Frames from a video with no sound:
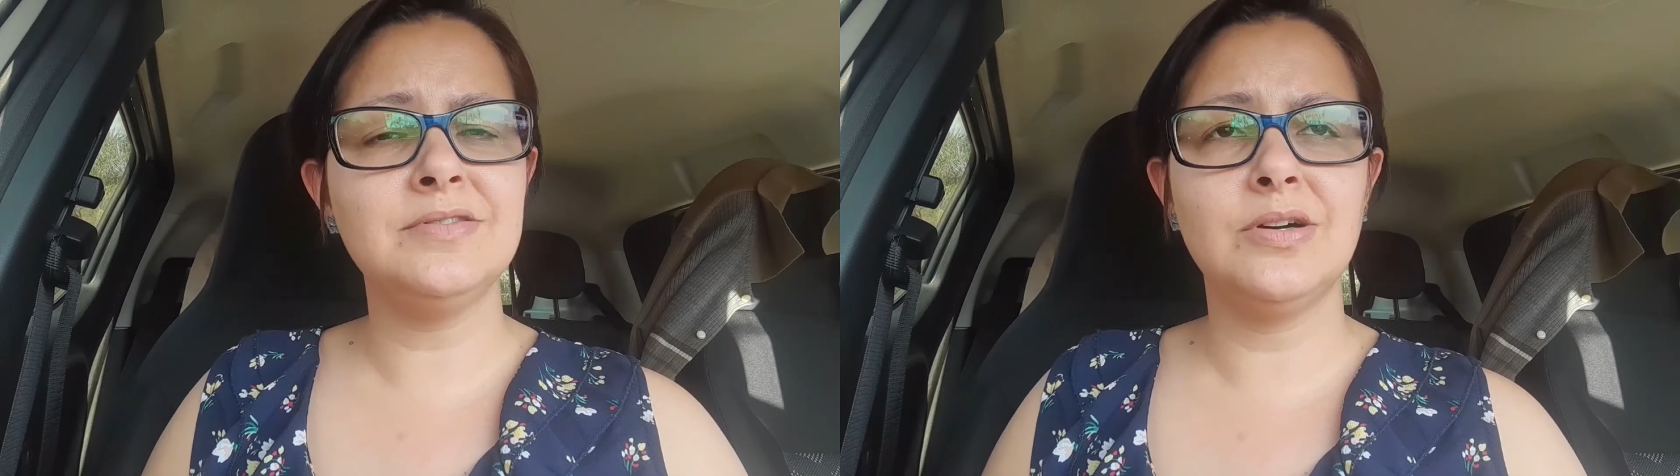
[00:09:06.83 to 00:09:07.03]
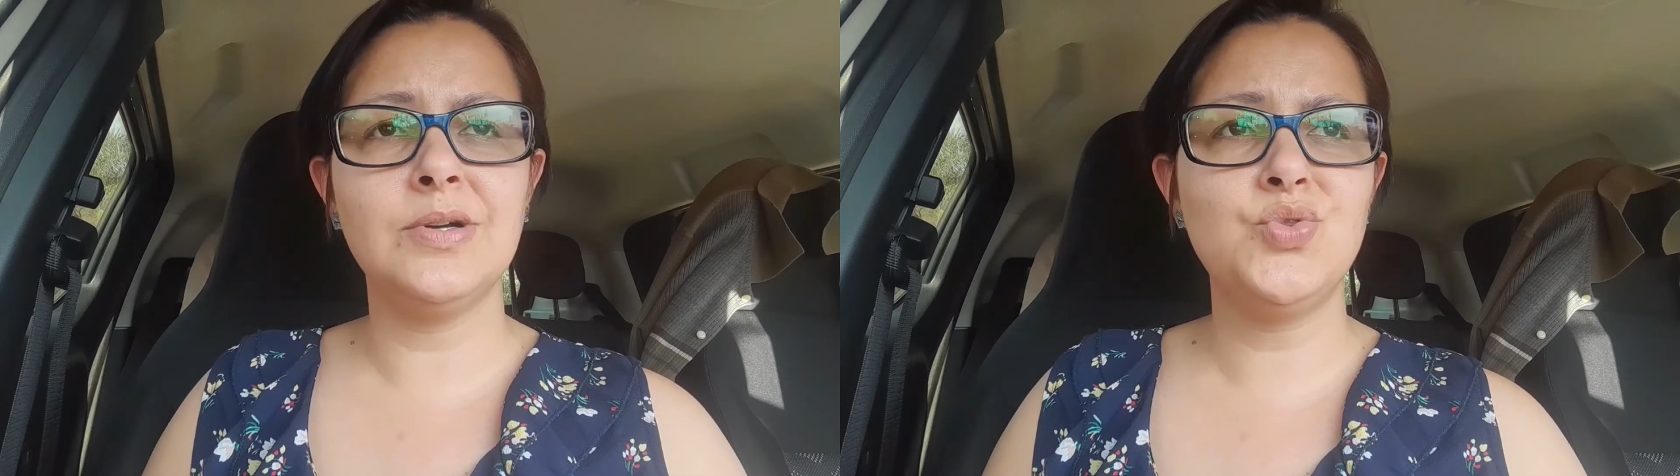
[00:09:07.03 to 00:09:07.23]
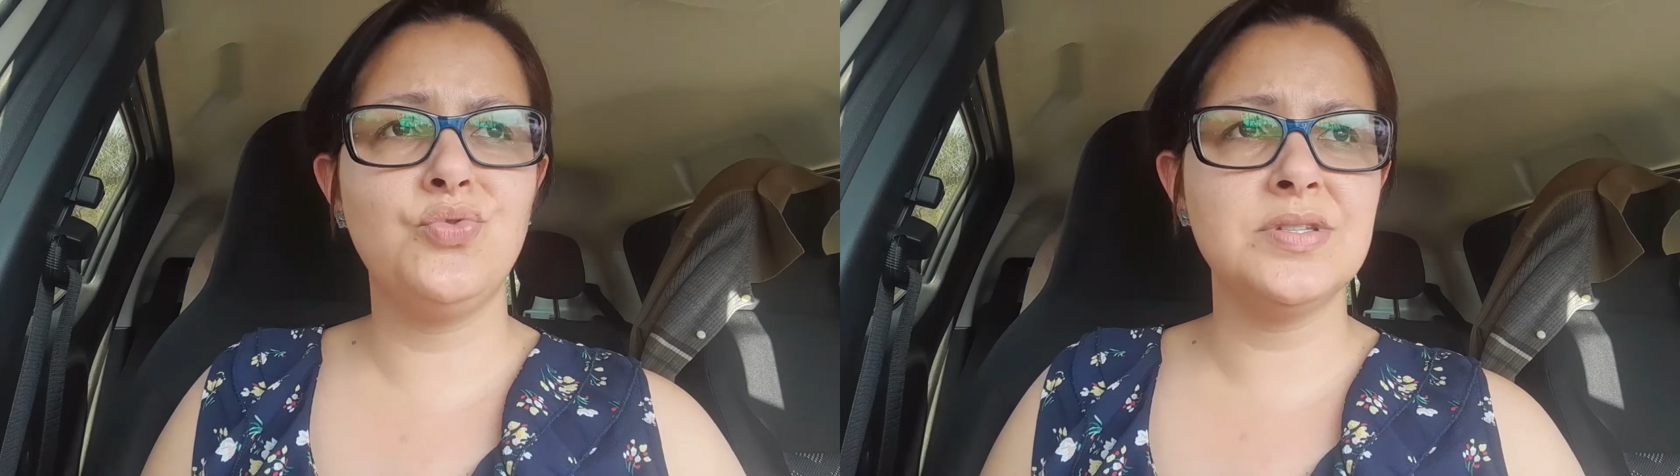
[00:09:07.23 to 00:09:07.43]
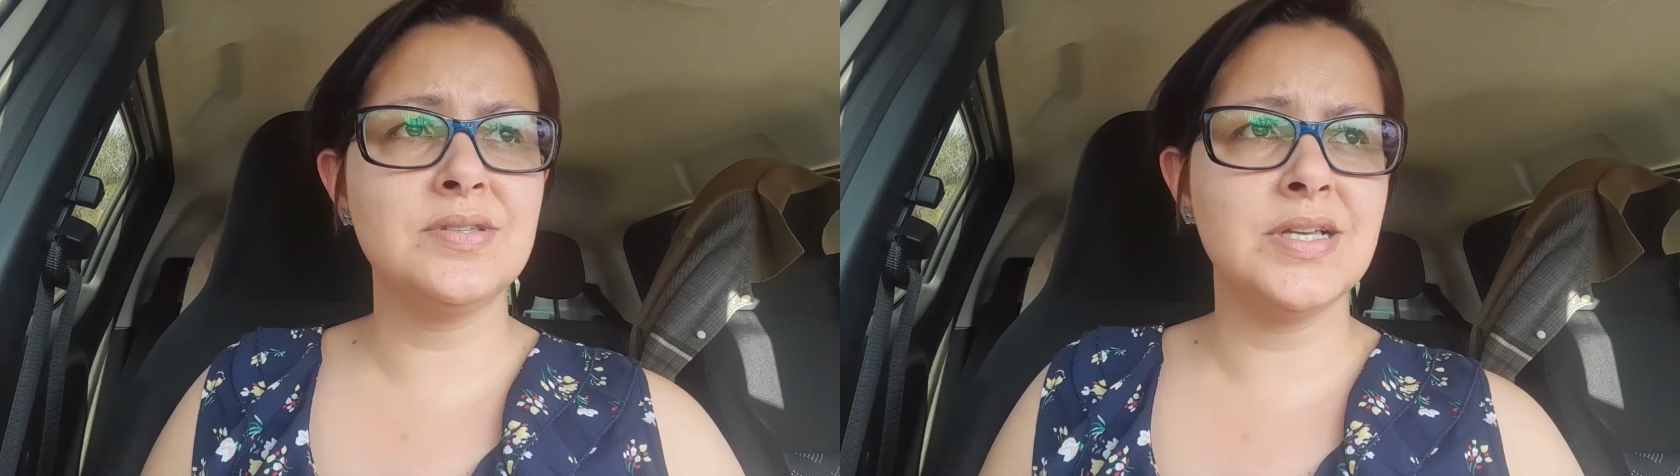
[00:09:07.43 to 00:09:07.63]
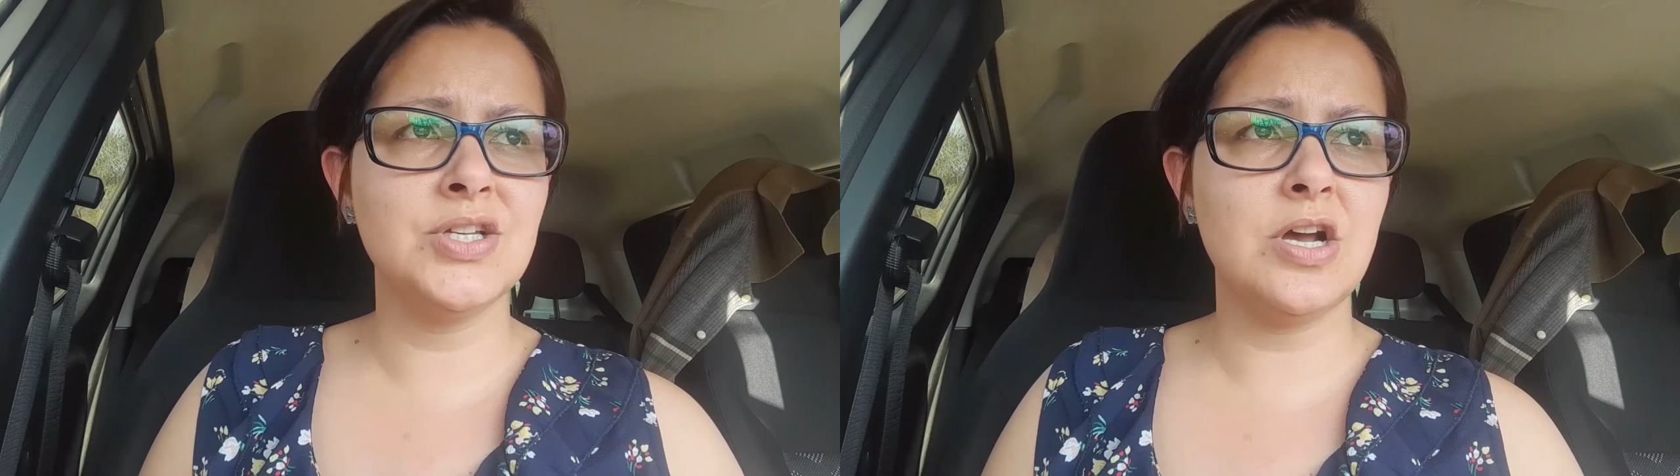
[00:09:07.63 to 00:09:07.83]
então é
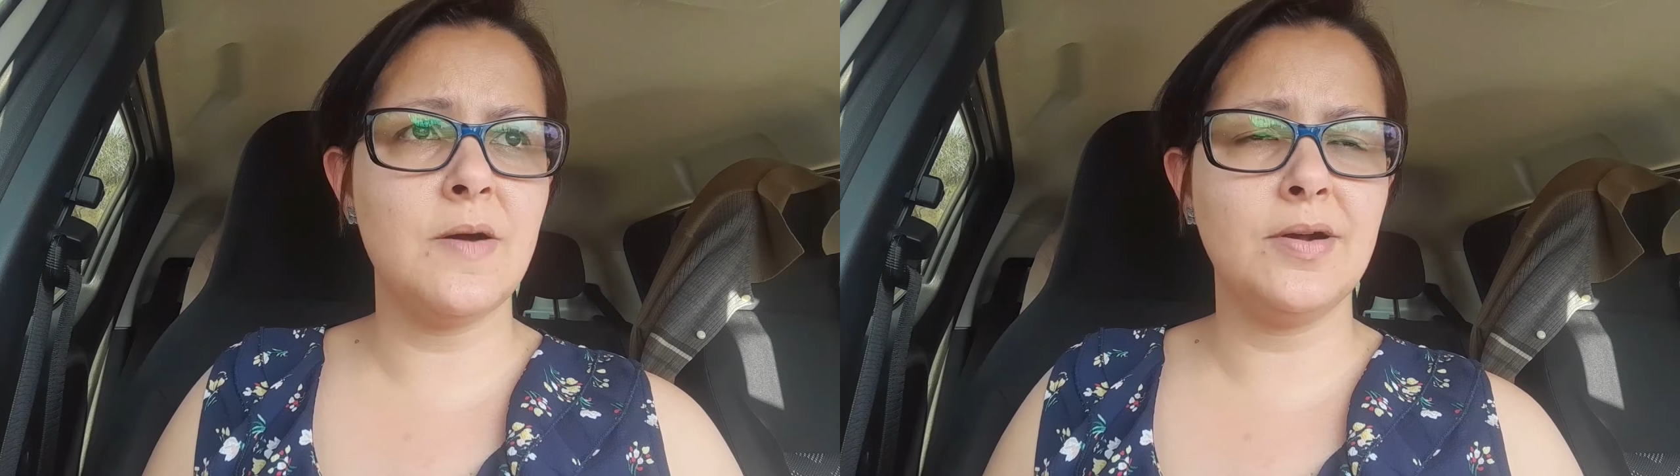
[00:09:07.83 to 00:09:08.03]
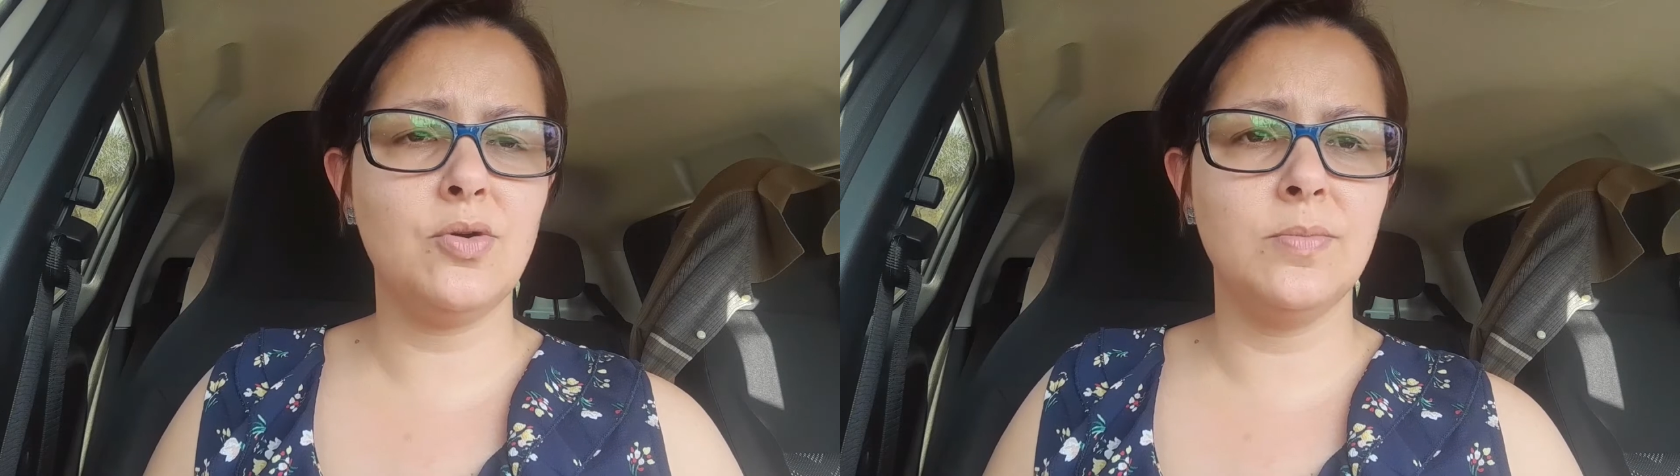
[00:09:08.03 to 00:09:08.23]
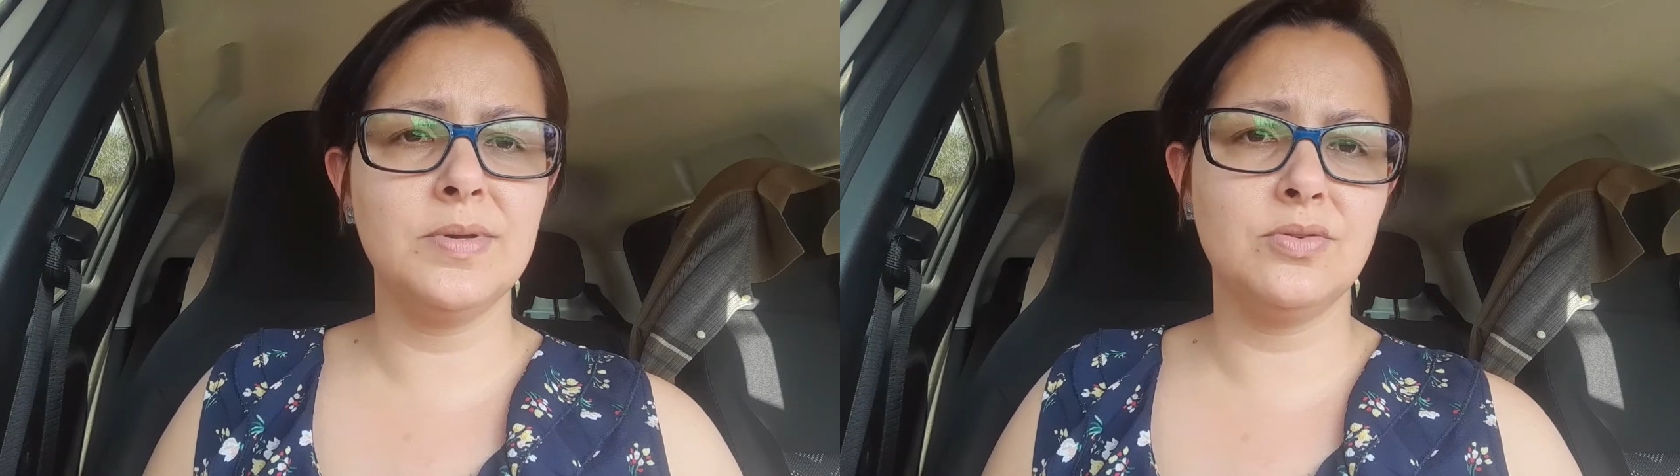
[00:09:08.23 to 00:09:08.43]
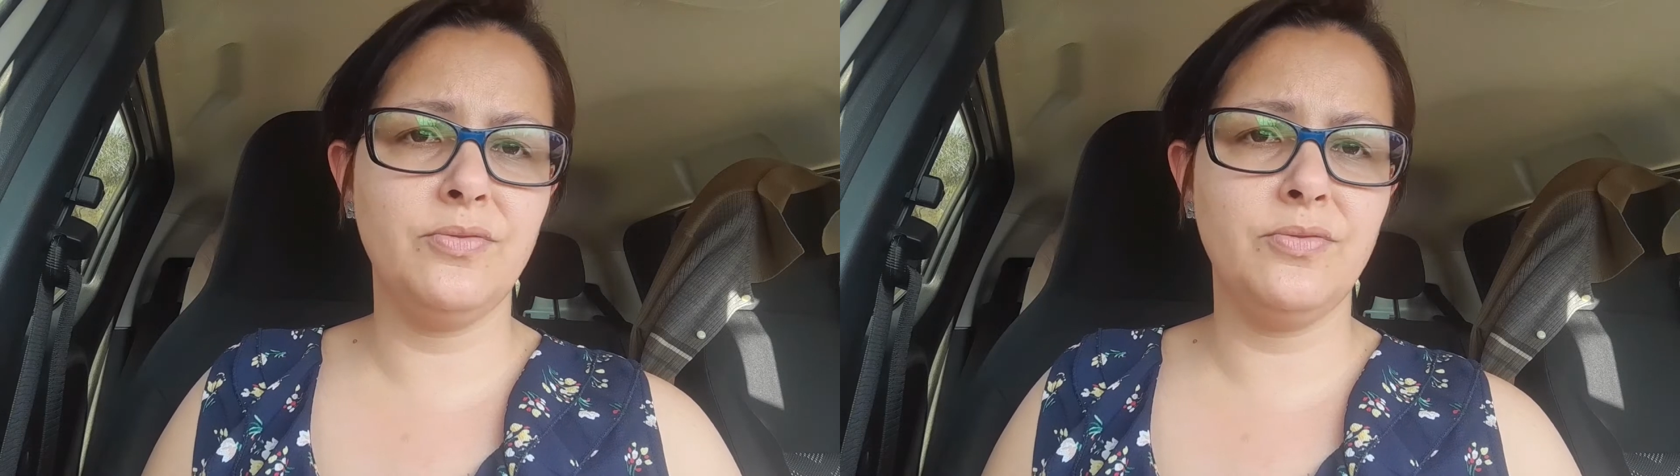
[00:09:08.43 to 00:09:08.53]
difícil você achar uma Kombi que